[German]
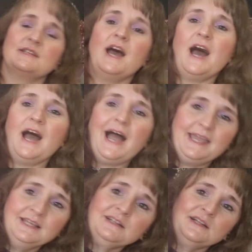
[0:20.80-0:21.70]
der
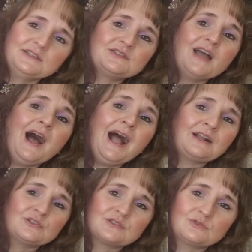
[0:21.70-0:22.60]
eigentlich der
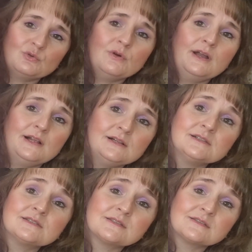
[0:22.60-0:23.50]

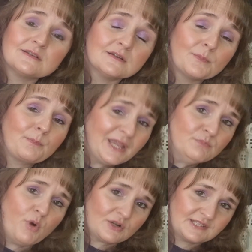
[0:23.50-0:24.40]
aktuellste
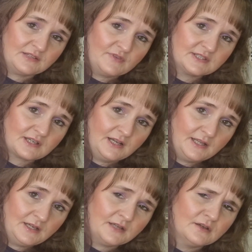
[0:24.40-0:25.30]
Pinkbox
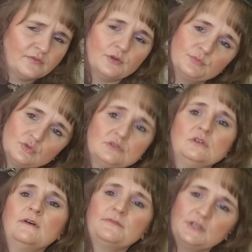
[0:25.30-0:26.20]
Adventskalender ne, von Beauty
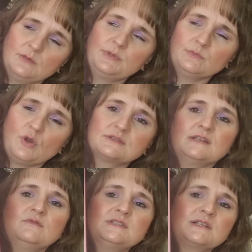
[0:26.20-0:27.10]
Love, hier der Pinkbox
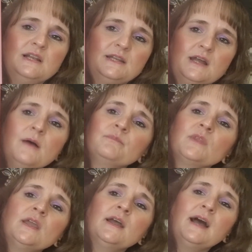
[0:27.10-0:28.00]
Adventskalender
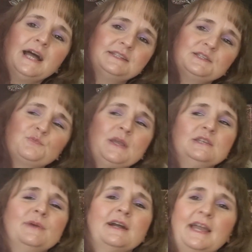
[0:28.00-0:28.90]
hatte ich bei
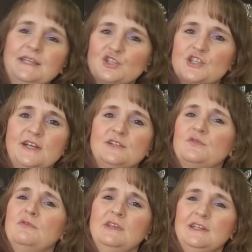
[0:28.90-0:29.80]
eBay reingestellt,
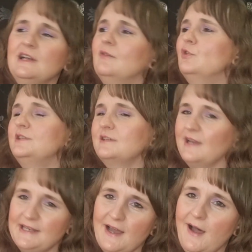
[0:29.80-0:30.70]
für weniger wollte
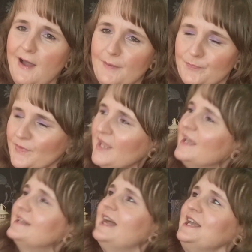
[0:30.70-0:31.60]
keiner haben.
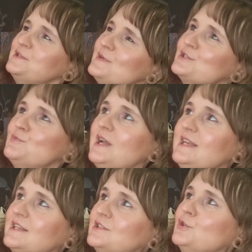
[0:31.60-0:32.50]
Da habe ich mir so
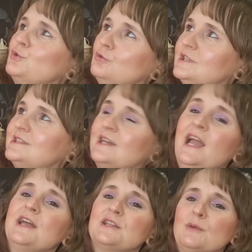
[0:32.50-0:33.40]
überlegt, gut,
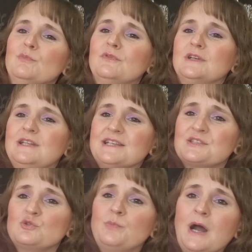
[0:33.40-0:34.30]
dann
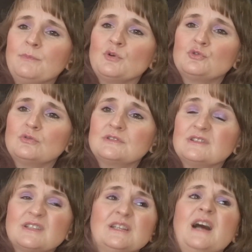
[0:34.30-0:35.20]
lässt du ein paar Produkte
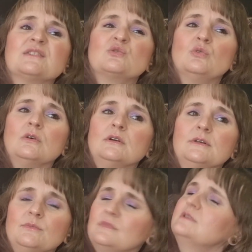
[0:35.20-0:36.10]
drin, ach so,
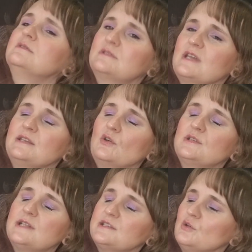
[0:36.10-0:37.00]
ähm, zeige ich
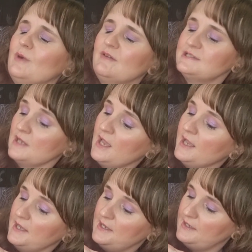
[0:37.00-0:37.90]
euch gleich nochmal was,
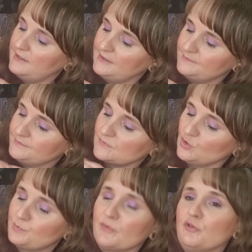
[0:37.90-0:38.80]
ähm,
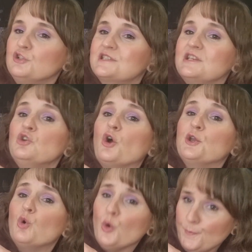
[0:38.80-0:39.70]
und befüllst den
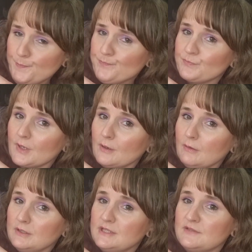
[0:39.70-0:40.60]
neu um.
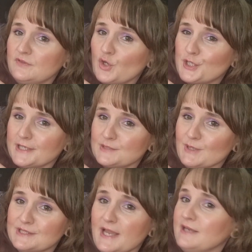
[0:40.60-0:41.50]
Und ich will euch jetzt
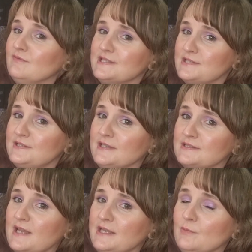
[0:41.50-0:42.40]
mal zeigen, was ich
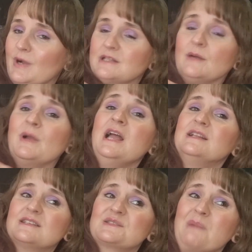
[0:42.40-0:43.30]
jetzt reingepackt habe.
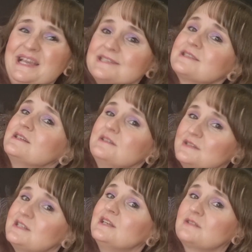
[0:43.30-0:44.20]
Das meiste
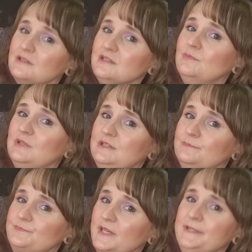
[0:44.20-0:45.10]
ist hier drin
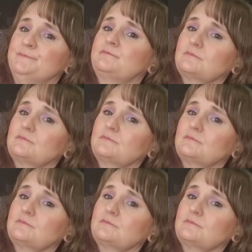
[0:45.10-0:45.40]
geblieben, ne?